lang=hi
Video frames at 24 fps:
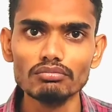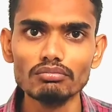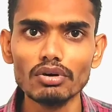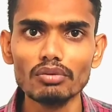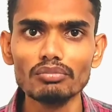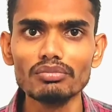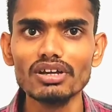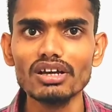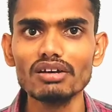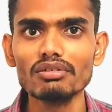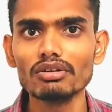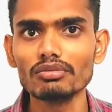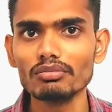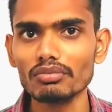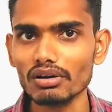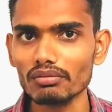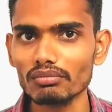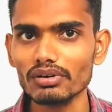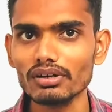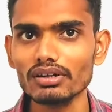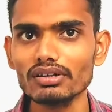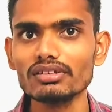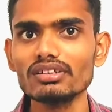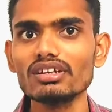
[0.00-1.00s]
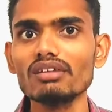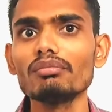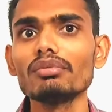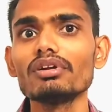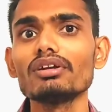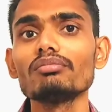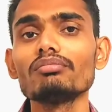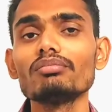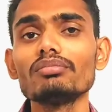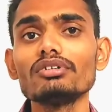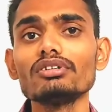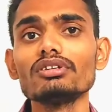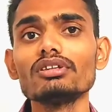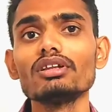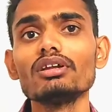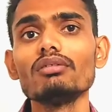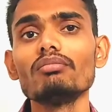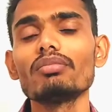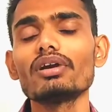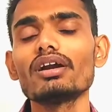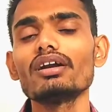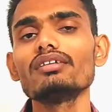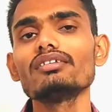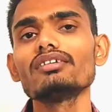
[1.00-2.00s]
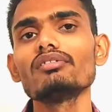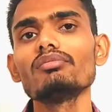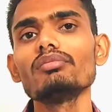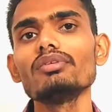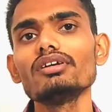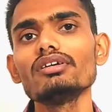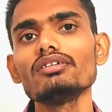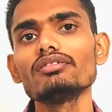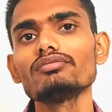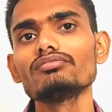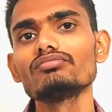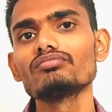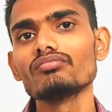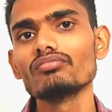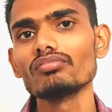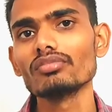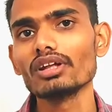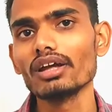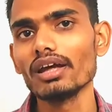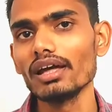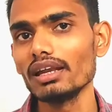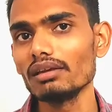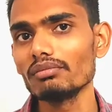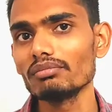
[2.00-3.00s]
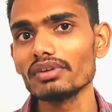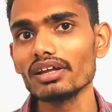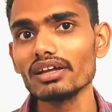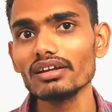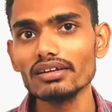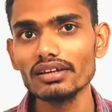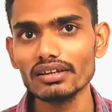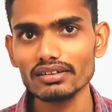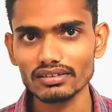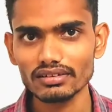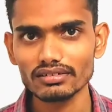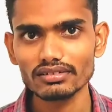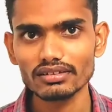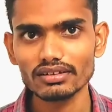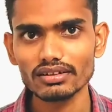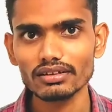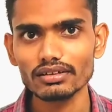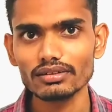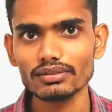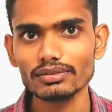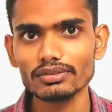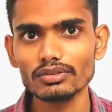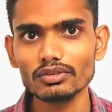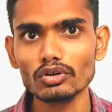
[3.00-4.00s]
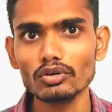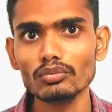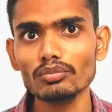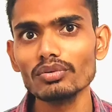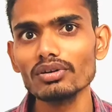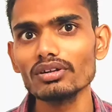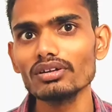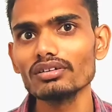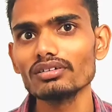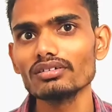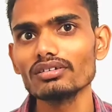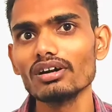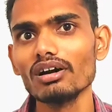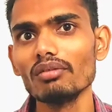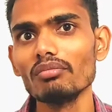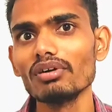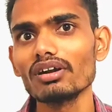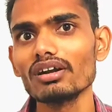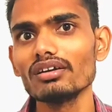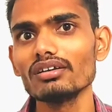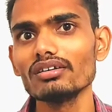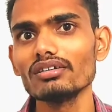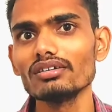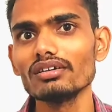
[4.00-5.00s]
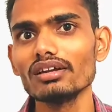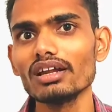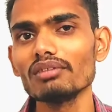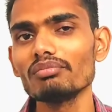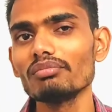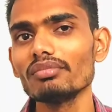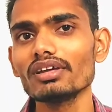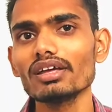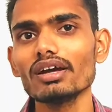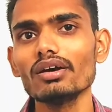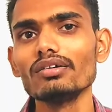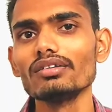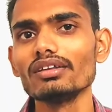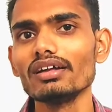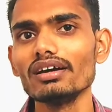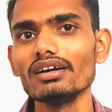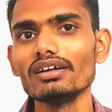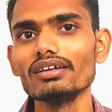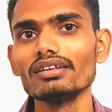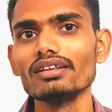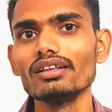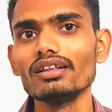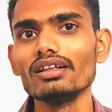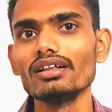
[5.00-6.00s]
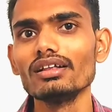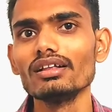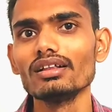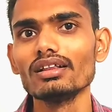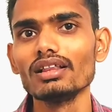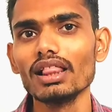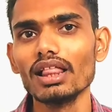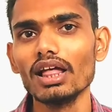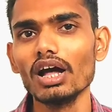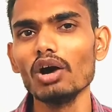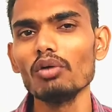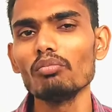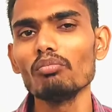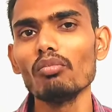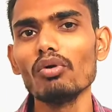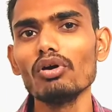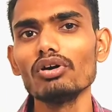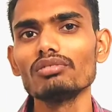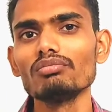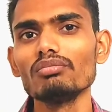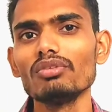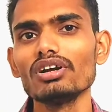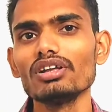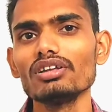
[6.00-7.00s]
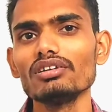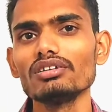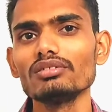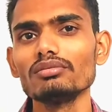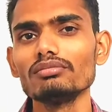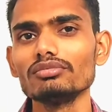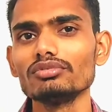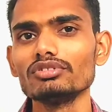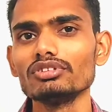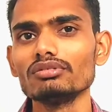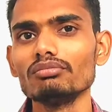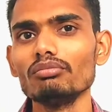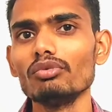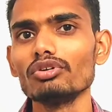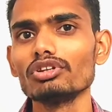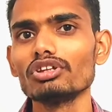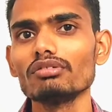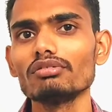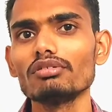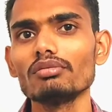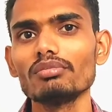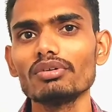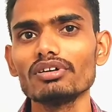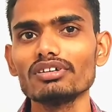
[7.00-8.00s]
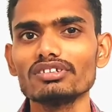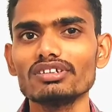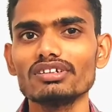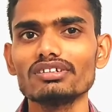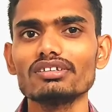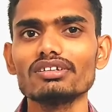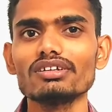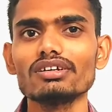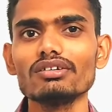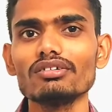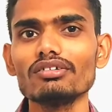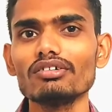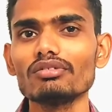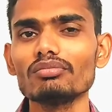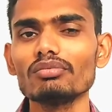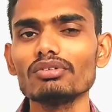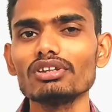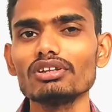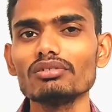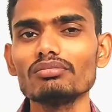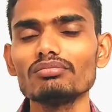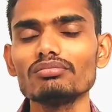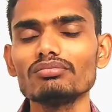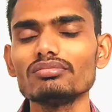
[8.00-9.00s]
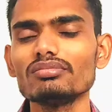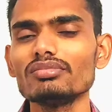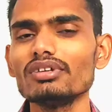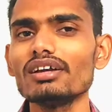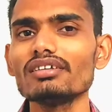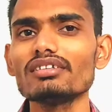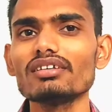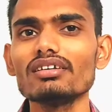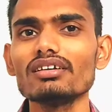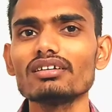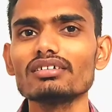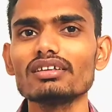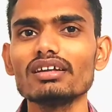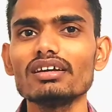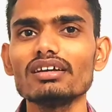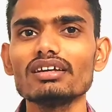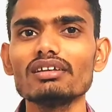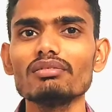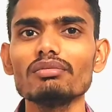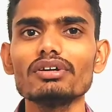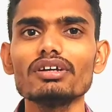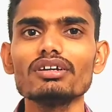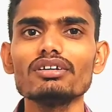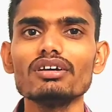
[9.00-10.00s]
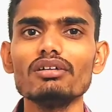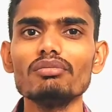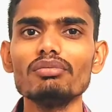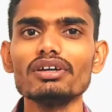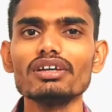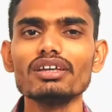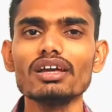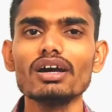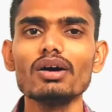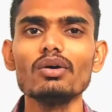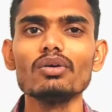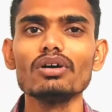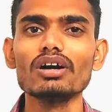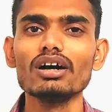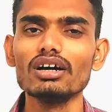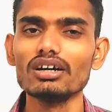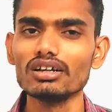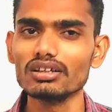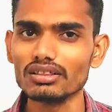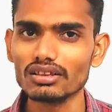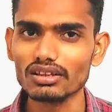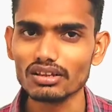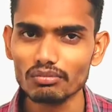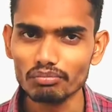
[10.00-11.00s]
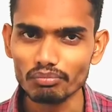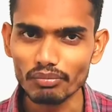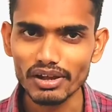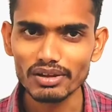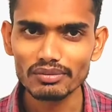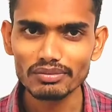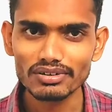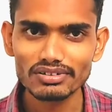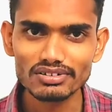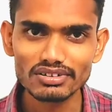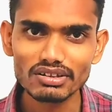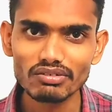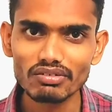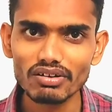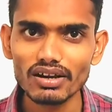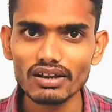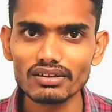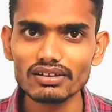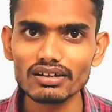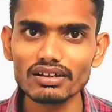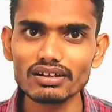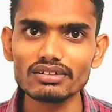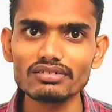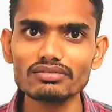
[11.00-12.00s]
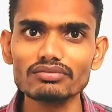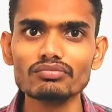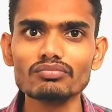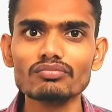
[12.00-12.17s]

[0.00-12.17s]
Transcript: मम्मी या फिर पापा या फिर फ्रेंड्स की भी हेल्प नहीं ले सकते तो फिर हमारे लाइफ में क्या होता है हम बहुत बड़ी मुसीबत में फंस जाते हैं और मतलब ऐसा लगता है कि भाई अभी क्या होगा मैं ही फंसने वाला था